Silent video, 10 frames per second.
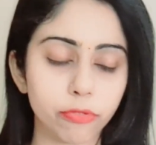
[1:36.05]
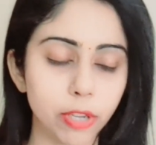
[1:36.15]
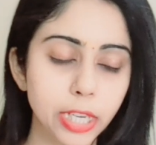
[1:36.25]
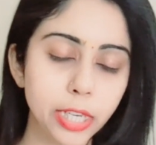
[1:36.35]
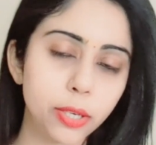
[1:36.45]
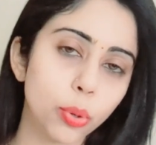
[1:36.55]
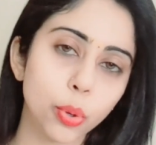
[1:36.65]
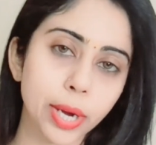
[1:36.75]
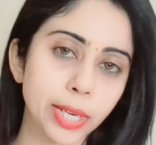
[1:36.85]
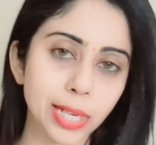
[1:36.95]
वरिड हो
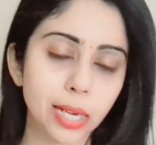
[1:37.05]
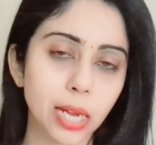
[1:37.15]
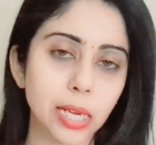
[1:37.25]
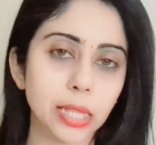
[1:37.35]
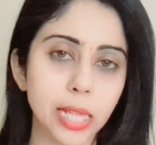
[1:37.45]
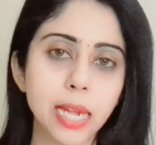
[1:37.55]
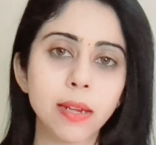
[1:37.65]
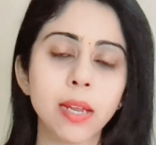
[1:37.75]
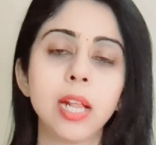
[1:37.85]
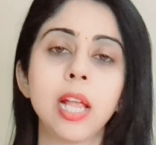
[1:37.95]
कहीं ना कहीं
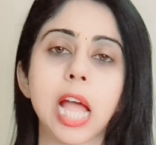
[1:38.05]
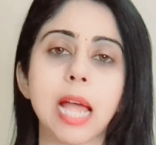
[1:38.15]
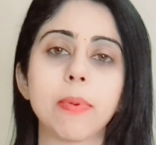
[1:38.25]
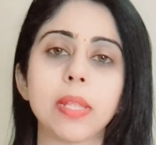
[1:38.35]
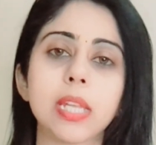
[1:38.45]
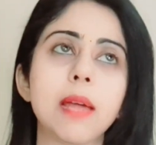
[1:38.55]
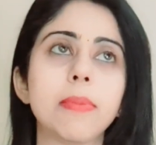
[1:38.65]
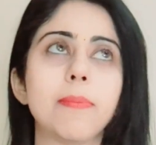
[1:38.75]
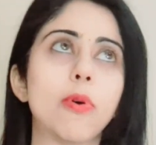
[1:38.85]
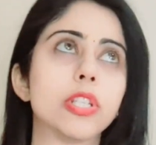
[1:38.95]
देन आप कितना
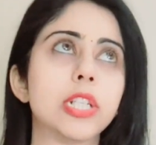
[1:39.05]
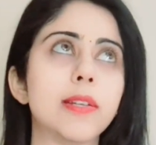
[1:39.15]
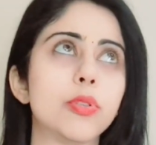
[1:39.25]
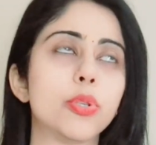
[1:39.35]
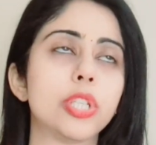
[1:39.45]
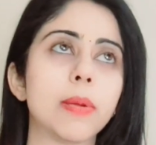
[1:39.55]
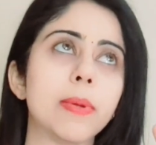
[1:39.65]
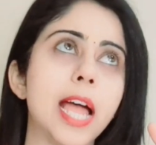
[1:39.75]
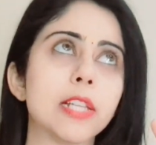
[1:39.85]
भी पॉजिटिव सोचे कि भाई